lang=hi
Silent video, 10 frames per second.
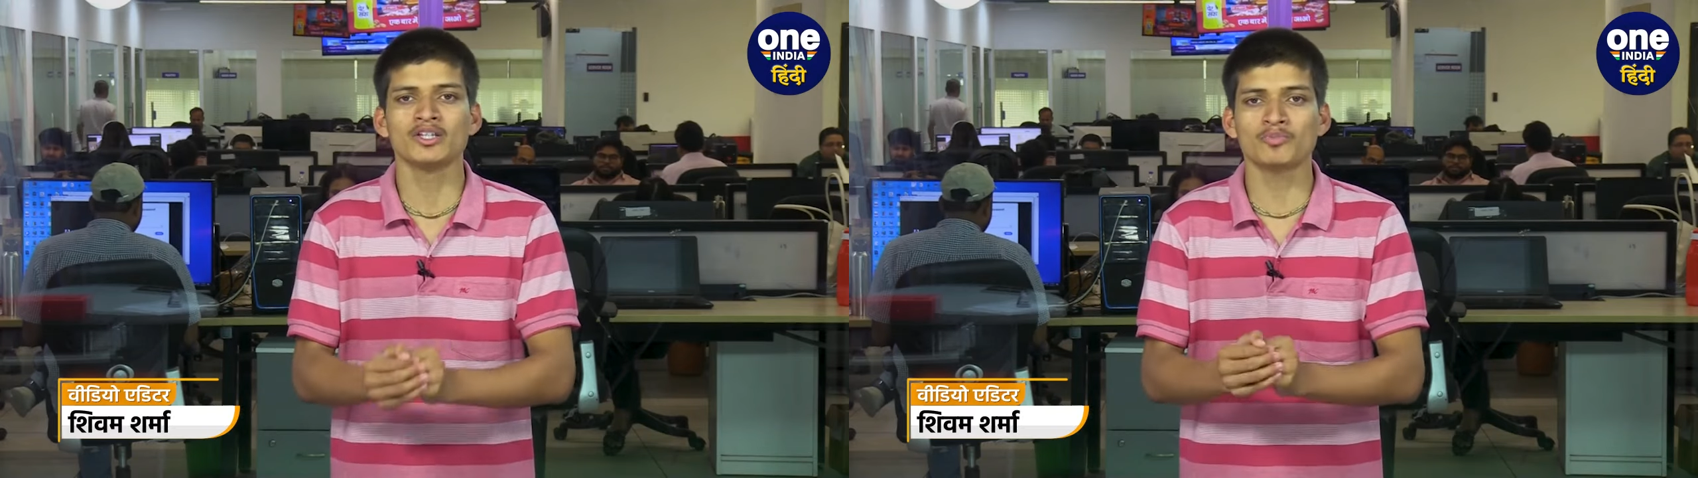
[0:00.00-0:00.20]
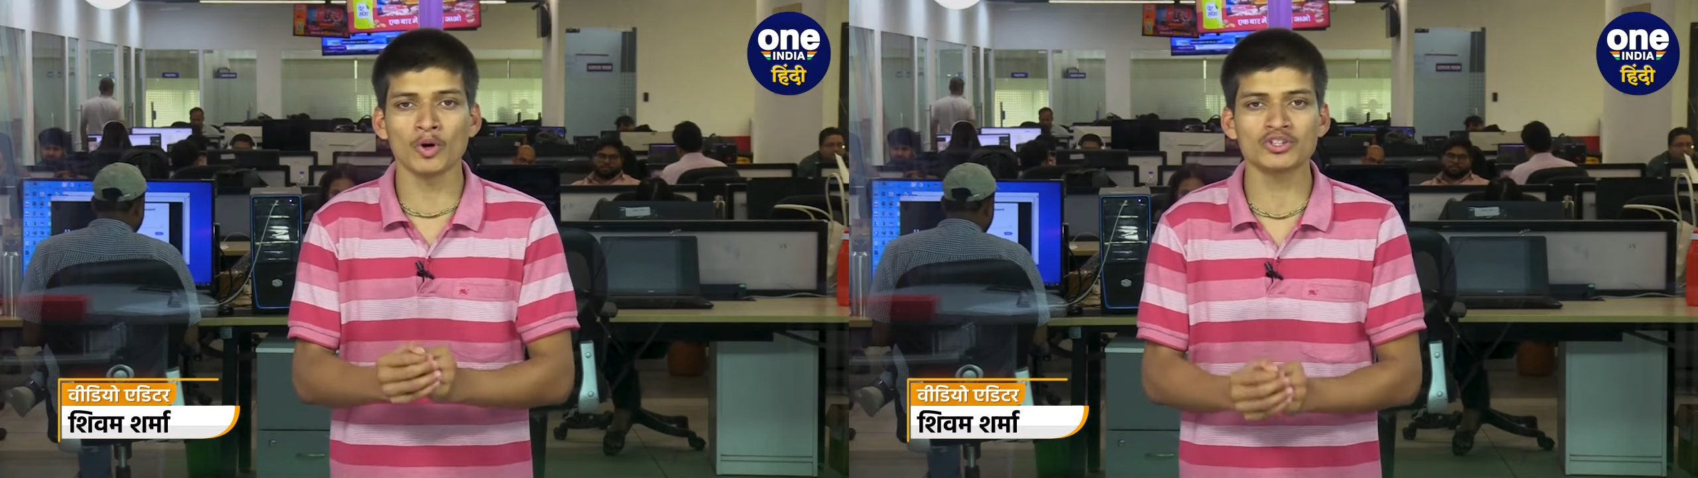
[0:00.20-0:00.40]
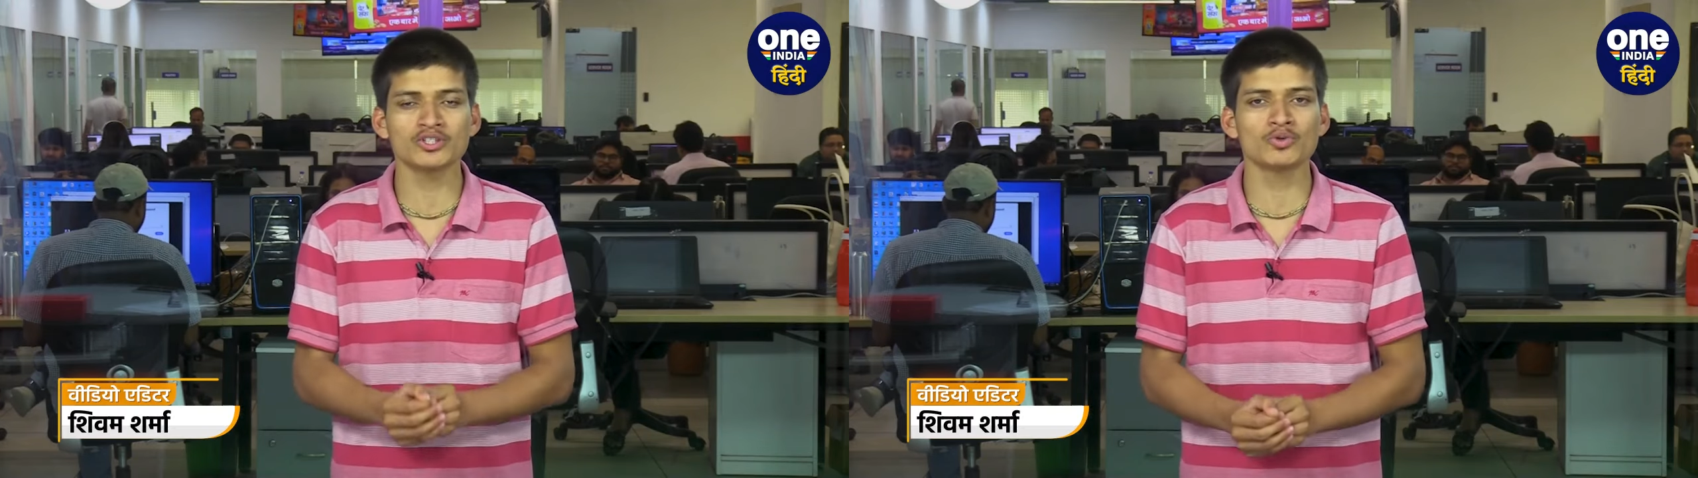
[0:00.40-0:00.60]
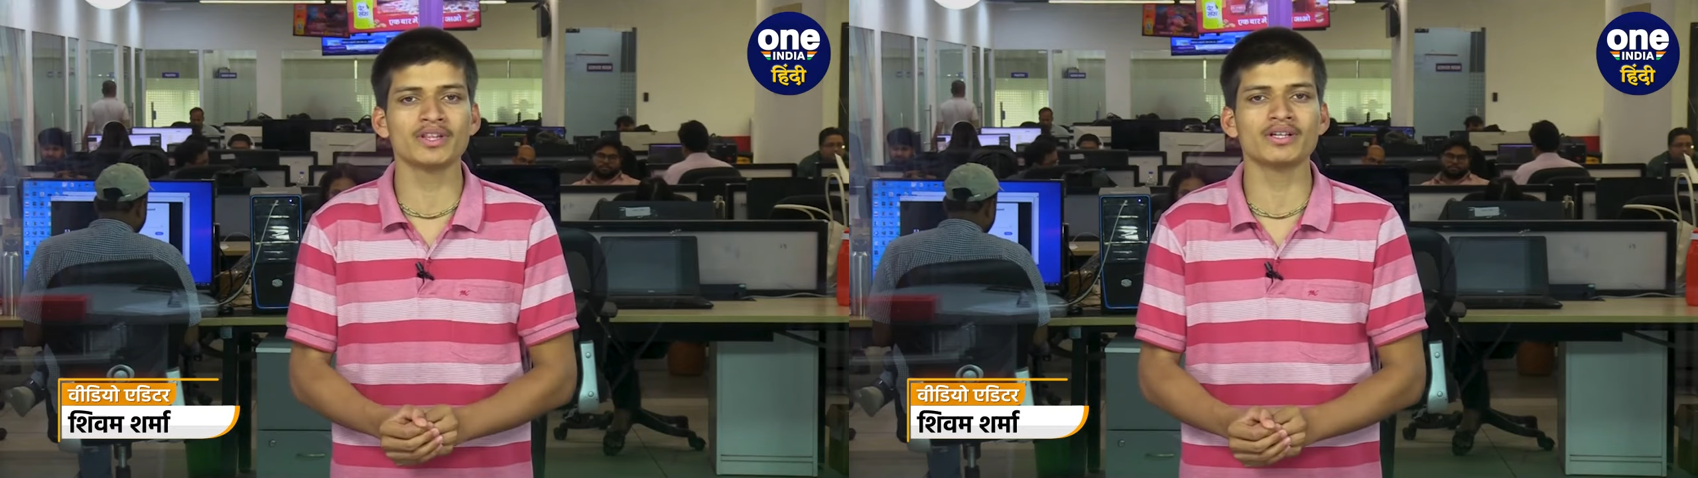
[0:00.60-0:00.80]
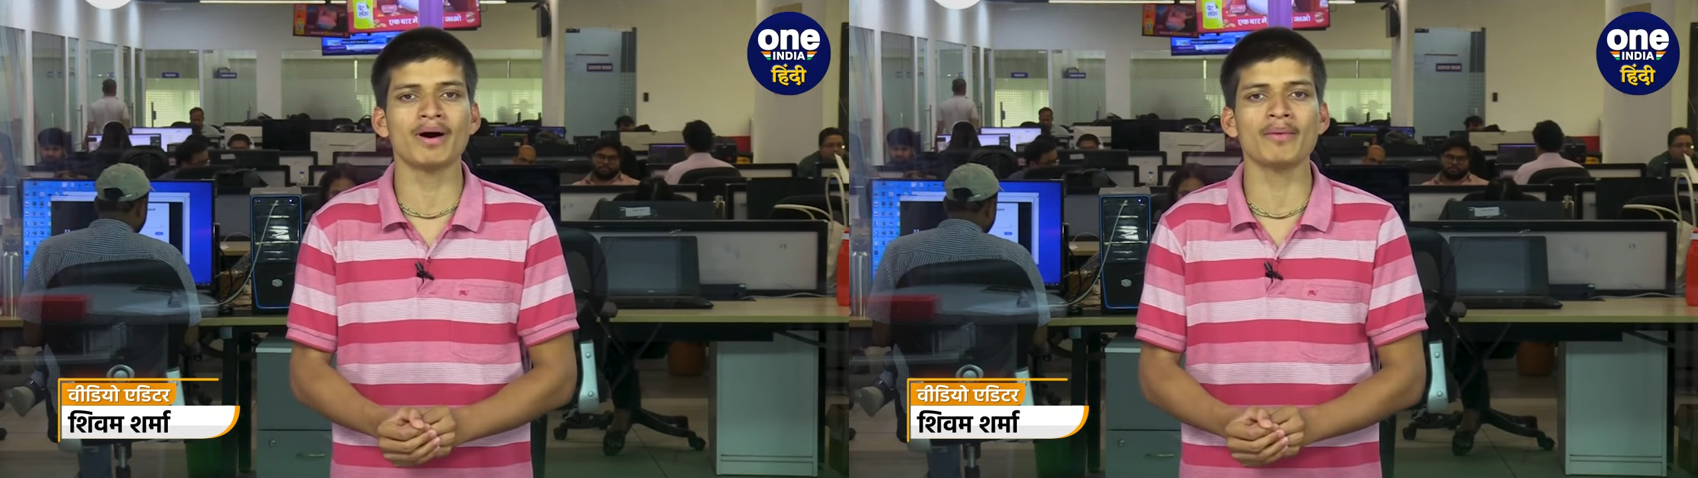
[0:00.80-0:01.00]
स्पोर्ट्स से
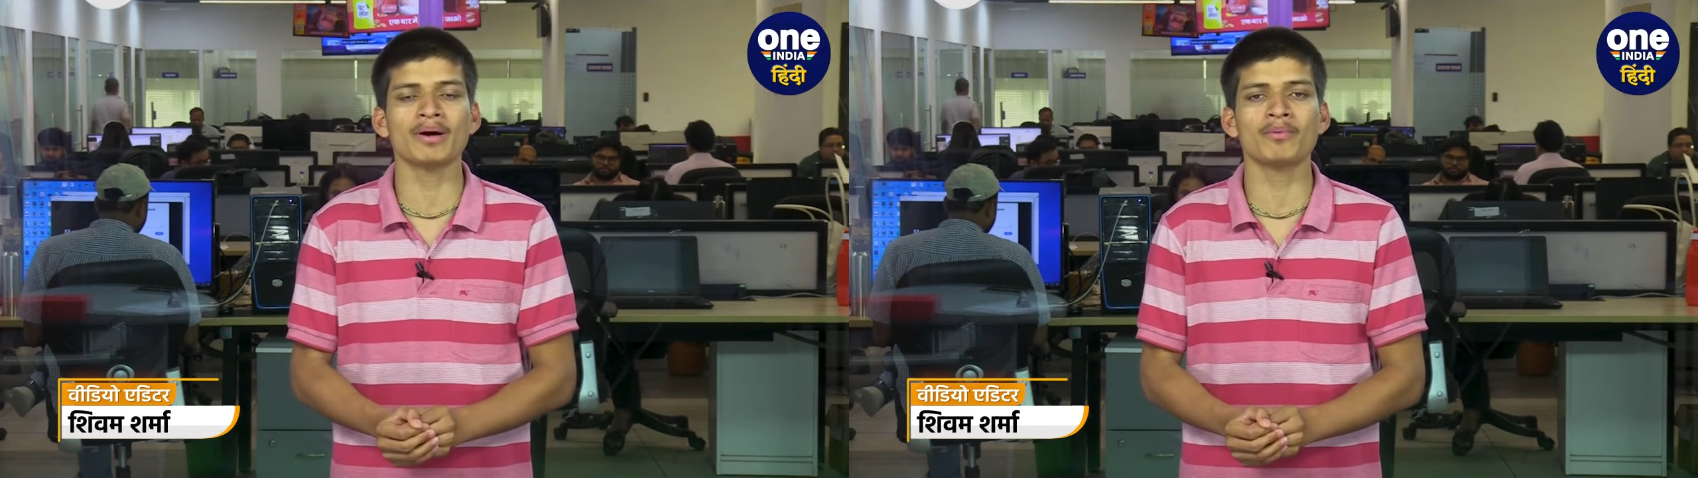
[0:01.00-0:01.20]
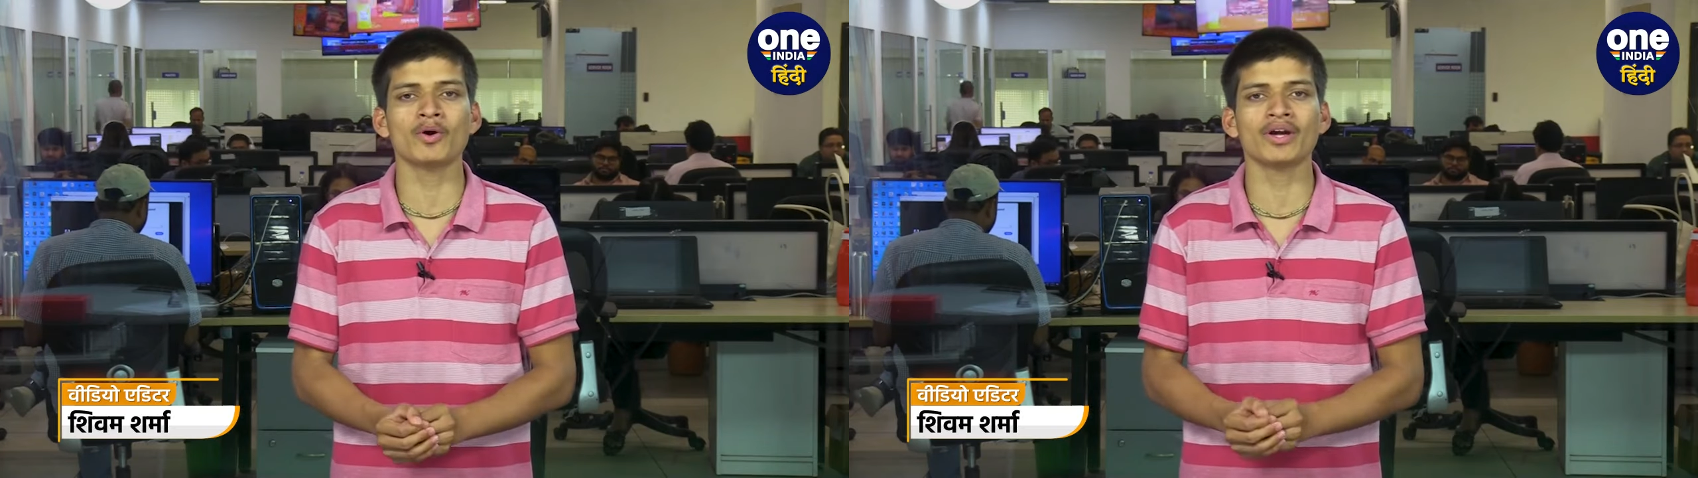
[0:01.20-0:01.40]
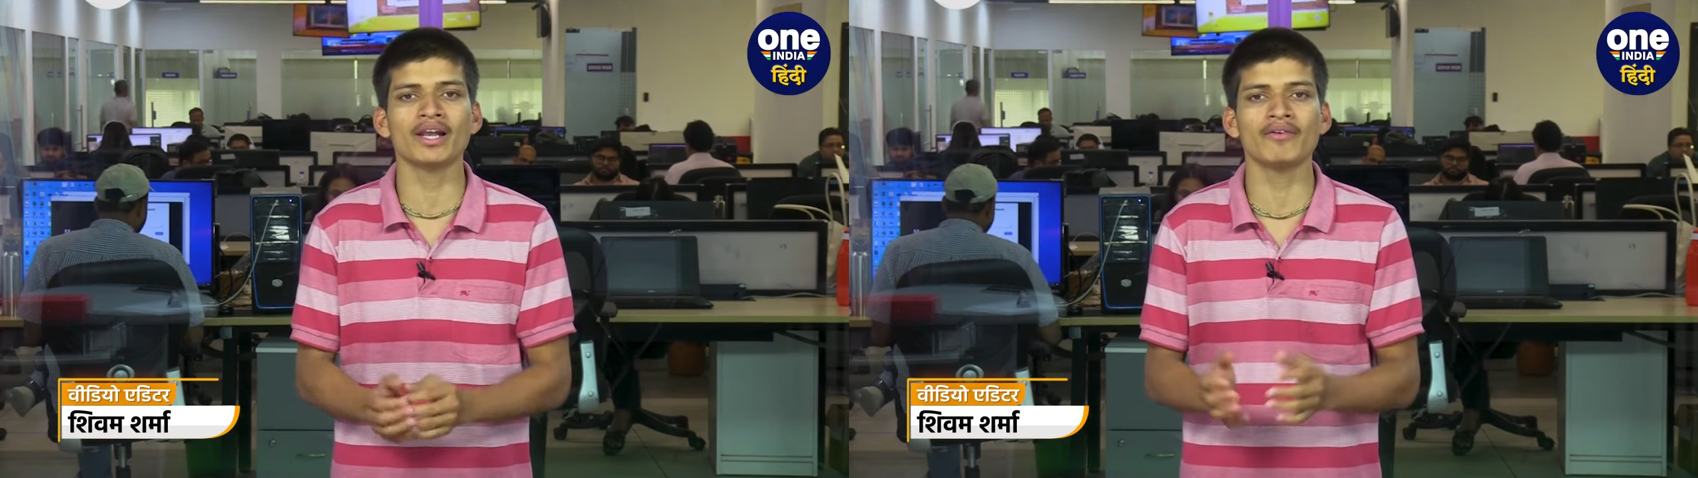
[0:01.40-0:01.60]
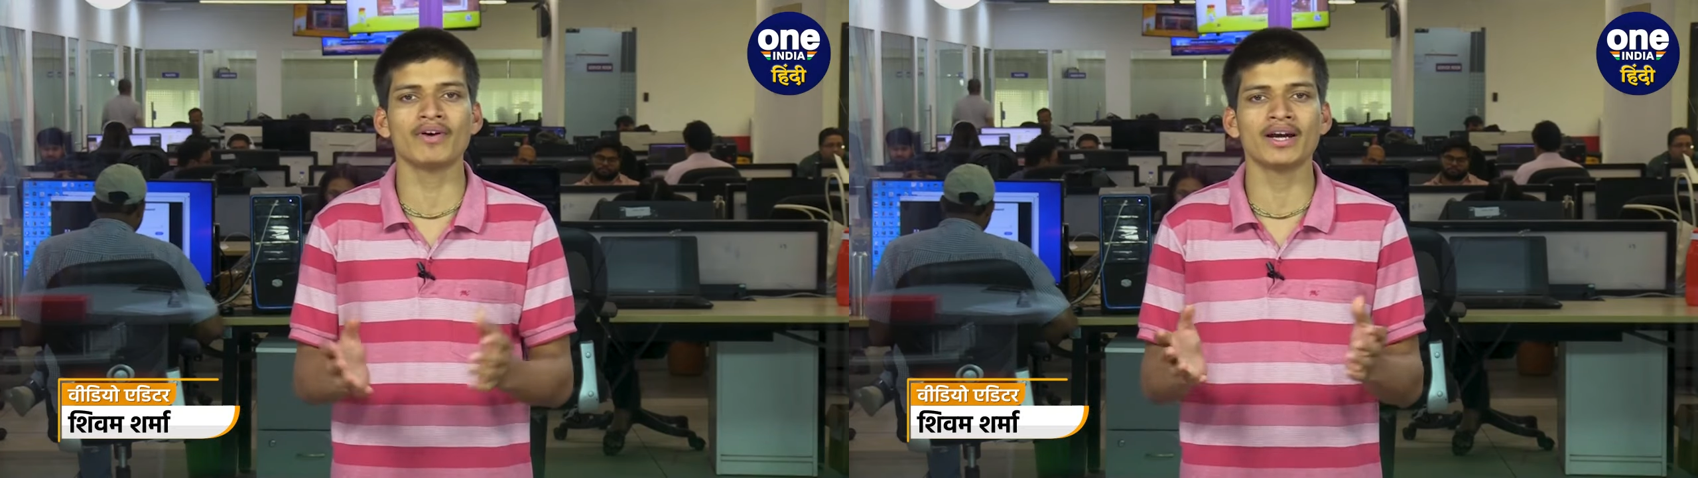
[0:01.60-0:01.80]
जुड़ी तमाम खबरों के लिए